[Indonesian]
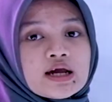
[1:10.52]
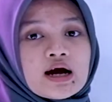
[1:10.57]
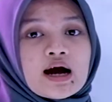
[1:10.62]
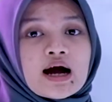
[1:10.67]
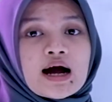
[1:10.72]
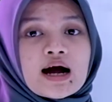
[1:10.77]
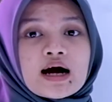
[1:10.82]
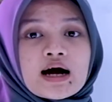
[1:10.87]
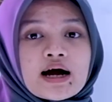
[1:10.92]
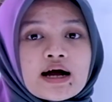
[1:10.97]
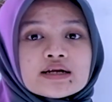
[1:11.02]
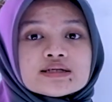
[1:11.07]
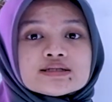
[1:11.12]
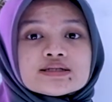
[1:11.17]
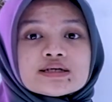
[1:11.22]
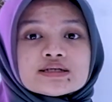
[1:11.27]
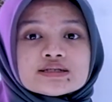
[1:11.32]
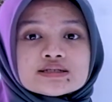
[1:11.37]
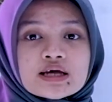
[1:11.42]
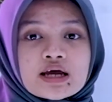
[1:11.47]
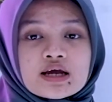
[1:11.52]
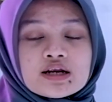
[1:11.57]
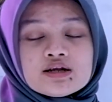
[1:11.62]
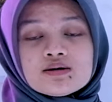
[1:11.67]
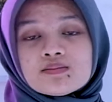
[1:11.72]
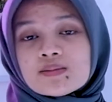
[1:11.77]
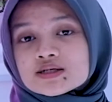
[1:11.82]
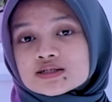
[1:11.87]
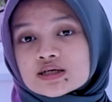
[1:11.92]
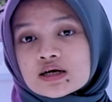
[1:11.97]
yang akan selesai di
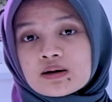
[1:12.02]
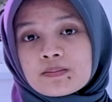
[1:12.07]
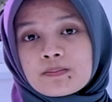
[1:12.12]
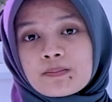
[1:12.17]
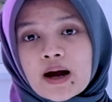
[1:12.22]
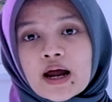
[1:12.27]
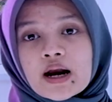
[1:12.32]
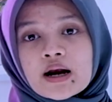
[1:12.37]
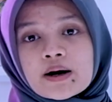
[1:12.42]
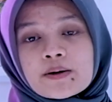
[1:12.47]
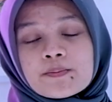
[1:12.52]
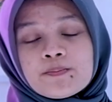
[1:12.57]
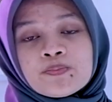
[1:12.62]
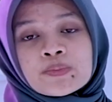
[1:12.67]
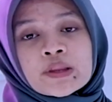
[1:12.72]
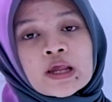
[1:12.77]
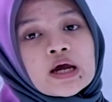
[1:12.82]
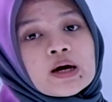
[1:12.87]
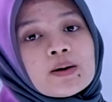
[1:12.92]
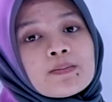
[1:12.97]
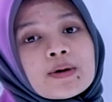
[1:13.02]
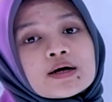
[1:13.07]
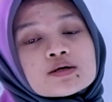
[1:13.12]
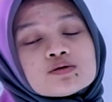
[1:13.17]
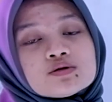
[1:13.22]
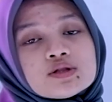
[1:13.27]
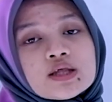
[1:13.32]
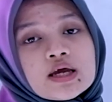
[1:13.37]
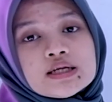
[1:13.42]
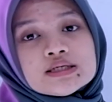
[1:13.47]
masa depan.
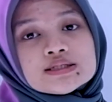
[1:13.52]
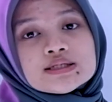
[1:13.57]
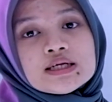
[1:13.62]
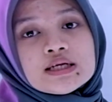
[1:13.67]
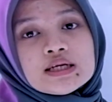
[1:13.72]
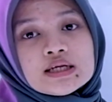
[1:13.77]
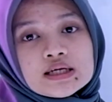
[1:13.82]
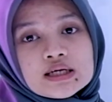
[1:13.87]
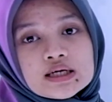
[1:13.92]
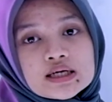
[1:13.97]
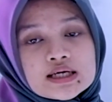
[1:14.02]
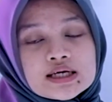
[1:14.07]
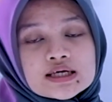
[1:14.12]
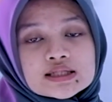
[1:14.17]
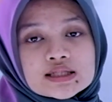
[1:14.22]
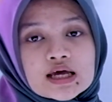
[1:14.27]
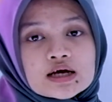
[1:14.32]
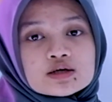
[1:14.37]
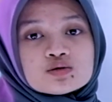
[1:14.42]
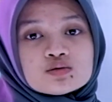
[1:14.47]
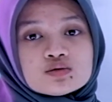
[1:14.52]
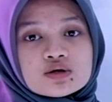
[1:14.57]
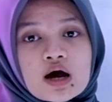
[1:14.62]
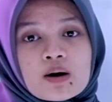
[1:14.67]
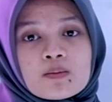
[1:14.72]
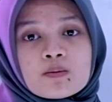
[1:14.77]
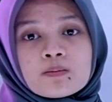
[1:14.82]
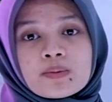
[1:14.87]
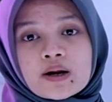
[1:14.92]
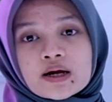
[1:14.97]
Maksudnya di sini kita
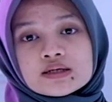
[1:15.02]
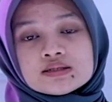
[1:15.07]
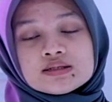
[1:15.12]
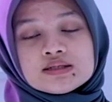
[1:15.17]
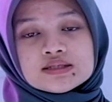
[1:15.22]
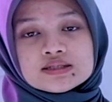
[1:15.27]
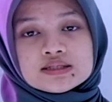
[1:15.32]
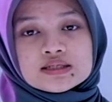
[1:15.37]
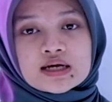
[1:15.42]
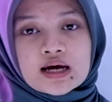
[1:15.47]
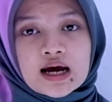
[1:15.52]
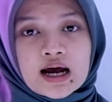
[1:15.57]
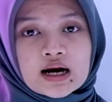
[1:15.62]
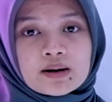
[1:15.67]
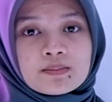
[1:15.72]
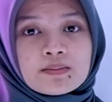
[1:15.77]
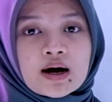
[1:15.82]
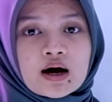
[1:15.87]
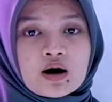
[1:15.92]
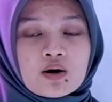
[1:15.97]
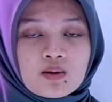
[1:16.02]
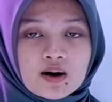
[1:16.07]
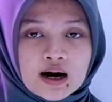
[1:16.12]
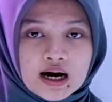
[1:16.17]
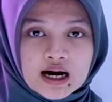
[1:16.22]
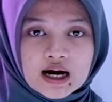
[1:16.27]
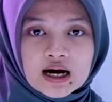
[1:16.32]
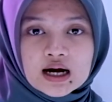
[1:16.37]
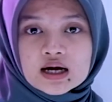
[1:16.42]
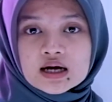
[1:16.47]
sudah memprediksikan
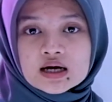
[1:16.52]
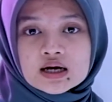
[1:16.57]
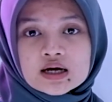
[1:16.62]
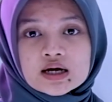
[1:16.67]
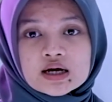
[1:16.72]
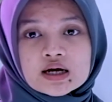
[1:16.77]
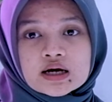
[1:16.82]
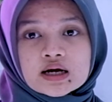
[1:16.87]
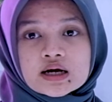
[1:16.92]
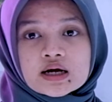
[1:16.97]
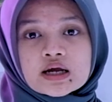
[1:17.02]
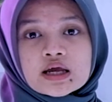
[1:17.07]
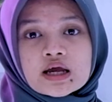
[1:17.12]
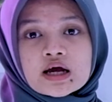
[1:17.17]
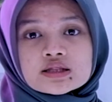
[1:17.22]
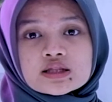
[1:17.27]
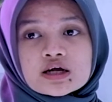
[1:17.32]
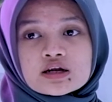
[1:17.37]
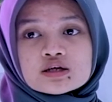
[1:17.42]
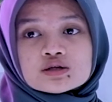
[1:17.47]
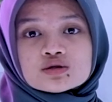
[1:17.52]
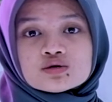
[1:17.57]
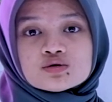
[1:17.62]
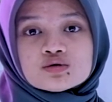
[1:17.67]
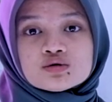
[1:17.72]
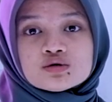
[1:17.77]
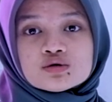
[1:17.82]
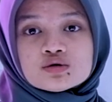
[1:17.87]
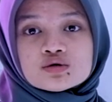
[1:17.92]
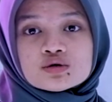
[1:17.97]
bahwa kegiatan itu
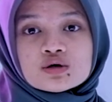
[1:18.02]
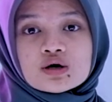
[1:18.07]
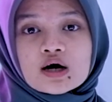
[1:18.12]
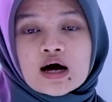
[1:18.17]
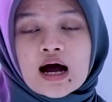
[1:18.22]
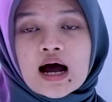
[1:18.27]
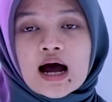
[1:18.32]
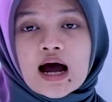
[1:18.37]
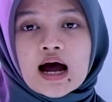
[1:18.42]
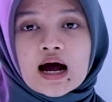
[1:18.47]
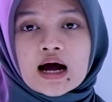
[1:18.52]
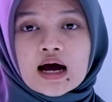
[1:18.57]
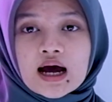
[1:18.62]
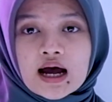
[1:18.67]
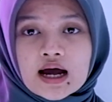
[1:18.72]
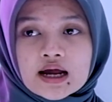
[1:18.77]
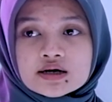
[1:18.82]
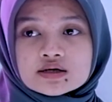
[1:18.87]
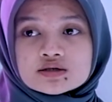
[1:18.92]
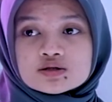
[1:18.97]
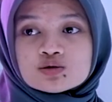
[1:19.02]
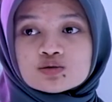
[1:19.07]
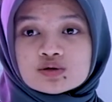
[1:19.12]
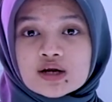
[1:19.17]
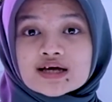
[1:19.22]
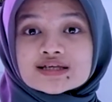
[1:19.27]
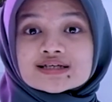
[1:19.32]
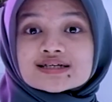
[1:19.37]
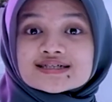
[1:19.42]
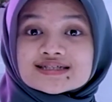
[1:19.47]
akan
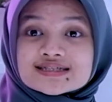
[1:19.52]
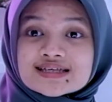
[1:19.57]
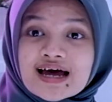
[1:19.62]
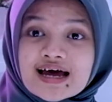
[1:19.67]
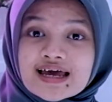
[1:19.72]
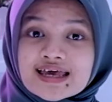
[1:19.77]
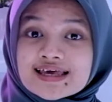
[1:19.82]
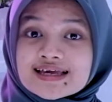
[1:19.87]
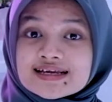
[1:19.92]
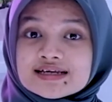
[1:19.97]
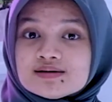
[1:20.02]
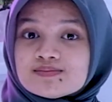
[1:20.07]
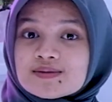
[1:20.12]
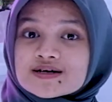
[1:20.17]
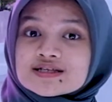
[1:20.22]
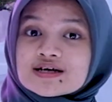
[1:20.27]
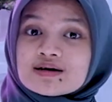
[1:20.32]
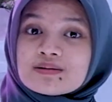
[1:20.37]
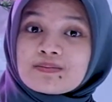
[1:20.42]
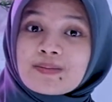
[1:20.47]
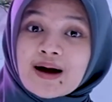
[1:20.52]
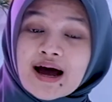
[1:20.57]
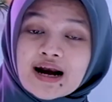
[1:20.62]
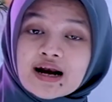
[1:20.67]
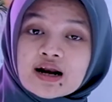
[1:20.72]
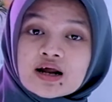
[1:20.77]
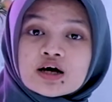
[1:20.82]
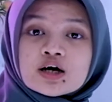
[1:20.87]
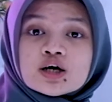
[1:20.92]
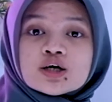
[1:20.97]
sudah selesai di masa
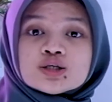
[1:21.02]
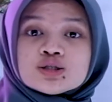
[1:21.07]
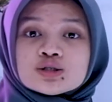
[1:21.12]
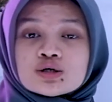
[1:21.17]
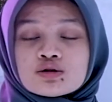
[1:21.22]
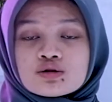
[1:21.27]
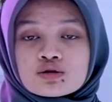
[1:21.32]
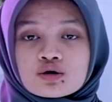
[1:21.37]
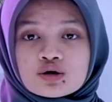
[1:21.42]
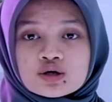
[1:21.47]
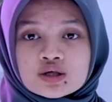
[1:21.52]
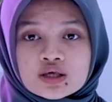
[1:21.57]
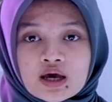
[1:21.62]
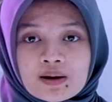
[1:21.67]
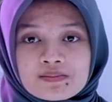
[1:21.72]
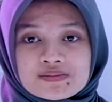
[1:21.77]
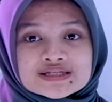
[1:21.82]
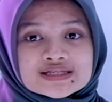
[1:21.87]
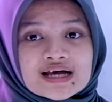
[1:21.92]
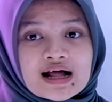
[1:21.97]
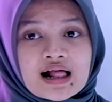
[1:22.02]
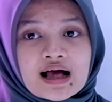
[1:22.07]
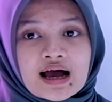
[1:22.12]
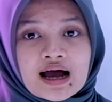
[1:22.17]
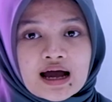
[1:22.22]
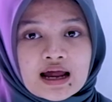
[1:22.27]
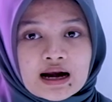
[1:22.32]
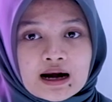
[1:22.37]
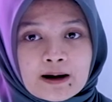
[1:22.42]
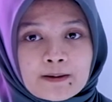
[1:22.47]
depan. Contohnya
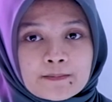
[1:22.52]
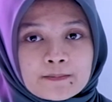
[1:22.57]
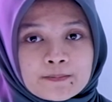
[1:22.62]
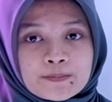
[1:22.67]
misalkan